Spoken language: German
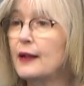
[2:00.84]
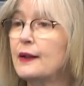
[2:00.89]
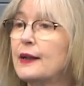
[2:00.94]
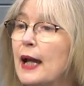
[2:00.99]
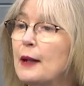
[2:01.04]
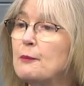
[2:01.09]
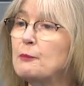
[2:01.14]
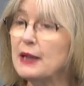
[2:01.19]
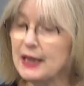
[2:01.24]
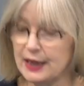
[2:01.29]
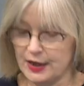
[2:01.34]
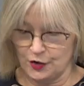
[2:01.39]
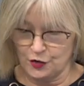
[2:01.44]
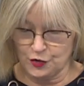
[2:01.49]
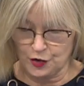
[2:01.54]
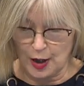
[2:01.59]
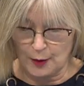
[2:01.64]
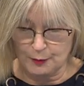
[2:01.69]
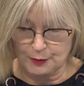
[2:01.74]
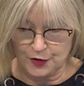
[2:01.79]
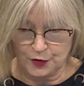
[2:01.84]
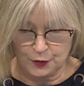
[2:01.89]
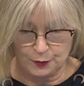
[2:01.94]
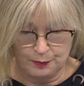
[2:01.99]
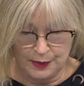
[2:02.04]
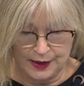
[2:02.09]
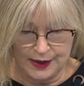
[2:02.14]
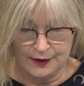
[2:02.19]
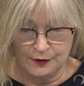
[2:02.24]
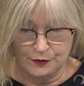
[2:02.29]
denn Minijobs
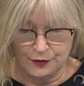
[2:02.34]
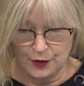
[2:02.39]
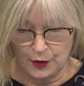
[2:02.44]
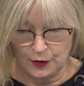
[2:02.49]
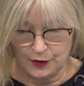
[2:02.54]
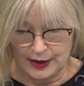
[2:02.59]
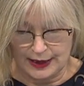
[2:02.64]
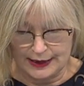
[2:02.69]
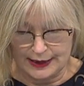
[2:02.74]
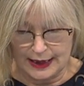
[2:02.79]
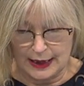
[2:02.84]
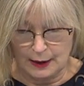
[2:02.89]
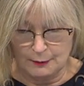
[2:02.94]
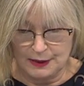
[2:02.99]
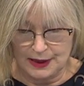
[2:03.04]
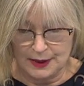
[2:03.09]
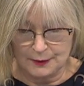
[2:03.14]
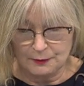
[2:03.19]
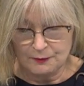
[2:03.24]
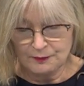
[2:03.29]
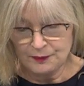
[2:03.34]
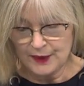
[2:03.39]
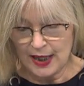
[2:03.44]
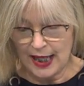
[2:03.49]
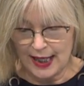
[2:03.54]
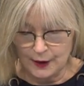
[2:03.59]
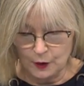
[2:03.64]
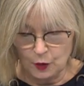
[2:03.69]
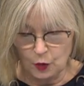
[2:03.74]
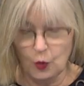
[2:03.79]
bieten für Unternehmen
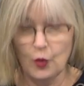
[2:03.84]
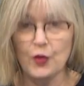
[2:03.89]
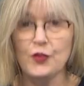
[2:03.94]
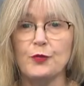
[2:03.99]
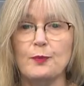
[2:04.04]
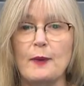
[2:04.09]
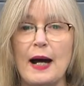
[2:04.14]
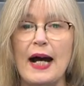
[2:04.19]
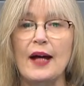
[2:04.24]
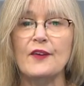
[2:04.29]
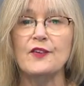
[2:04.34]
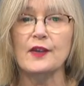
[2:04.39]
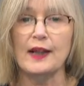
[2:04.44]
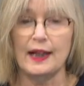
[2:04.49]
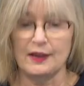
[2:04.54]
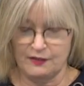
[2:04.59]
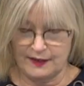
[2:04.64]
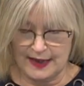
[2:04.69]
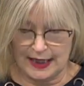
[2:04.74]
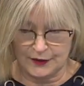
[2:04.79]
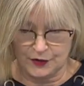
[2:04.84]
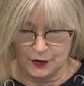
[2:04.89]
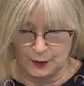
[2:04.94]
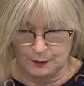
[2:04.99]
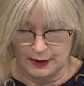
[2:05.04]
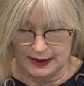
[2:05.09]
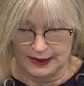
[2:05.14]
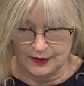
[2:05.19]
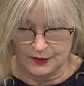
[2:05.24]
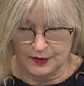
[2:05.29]
ein hohes Maß an
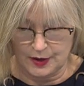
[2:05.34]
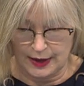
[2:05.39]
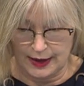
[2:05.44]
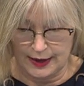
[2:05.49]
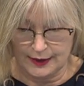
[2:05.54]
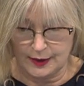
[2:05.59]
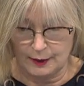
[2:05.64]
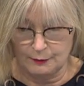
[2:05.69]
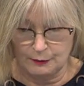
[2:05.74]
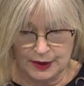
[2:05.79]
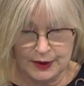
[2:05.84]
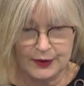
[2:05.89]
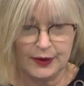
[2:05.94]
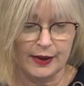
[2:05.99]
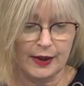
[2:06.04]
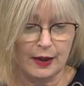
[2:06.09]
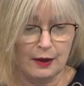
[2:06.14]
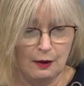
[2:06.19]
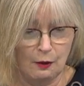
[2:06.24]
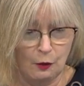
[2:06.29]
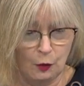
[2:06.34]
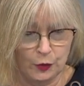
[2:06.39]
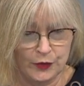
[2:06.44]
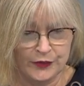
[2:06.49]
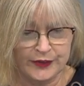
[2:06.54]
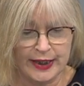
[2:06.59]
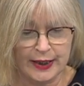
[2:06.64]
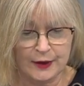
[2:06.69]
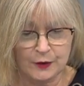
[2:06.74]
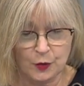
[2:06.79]
Flexibilität im
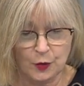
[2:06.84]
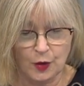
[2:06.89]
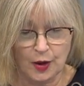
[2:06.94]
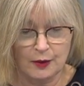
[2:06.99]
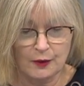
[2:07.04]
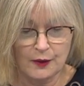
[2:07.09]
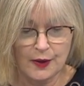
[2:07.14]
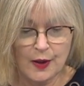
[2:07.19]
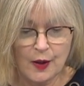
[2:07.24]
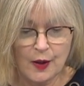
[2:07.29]
Niedriglohnsektor.